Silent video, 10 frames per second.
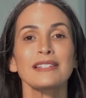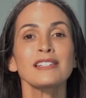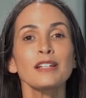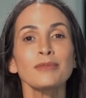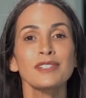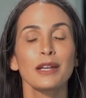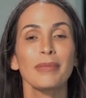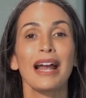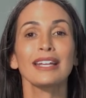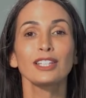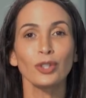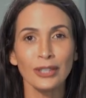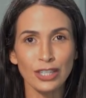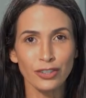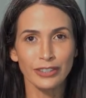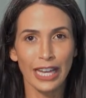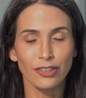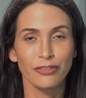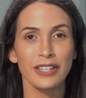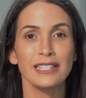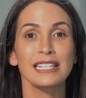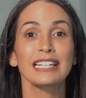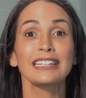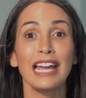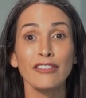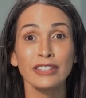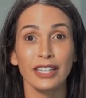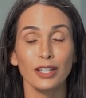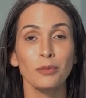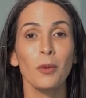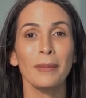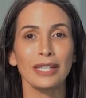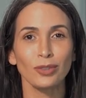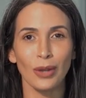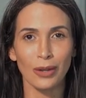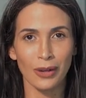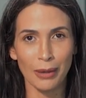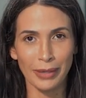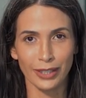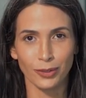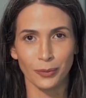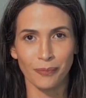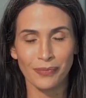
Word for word: Precisamos lembrar que toda atividade física deve ter o momento do alongamento.